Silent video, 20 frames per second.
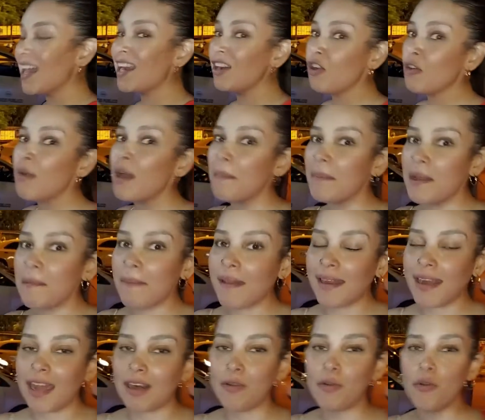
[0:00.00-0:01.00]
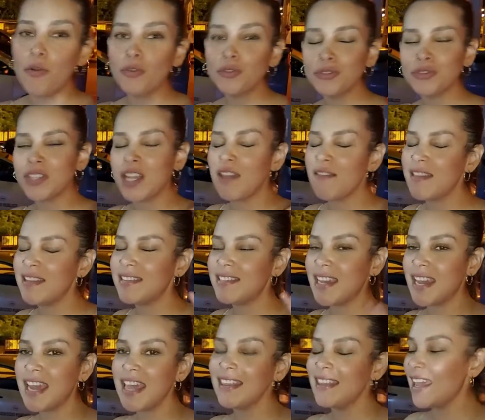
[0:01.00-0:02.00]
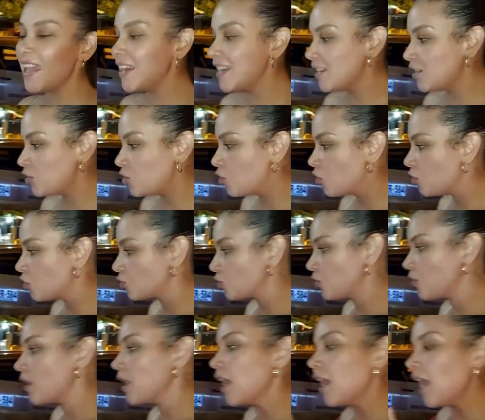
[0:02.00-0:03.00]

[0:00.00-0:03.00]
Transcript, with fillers: él nos va a preparar un ceviche delicioso,